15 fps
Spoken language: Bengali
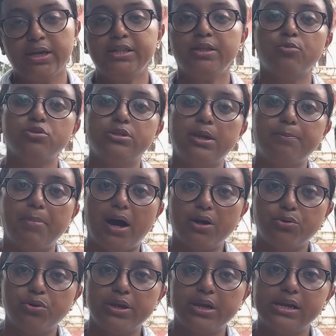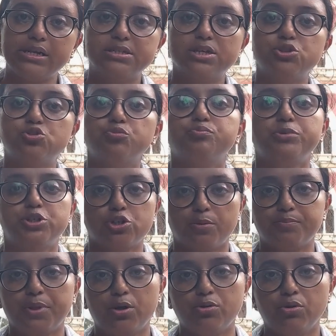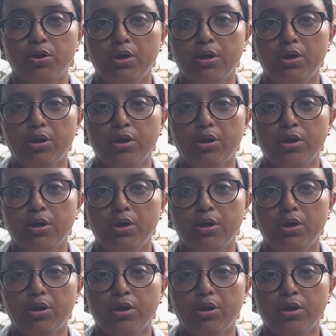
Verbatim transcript: ইতিমধ্যেই পার হয়ে গিয়েছে ছাব্বিশ সপ্তাহ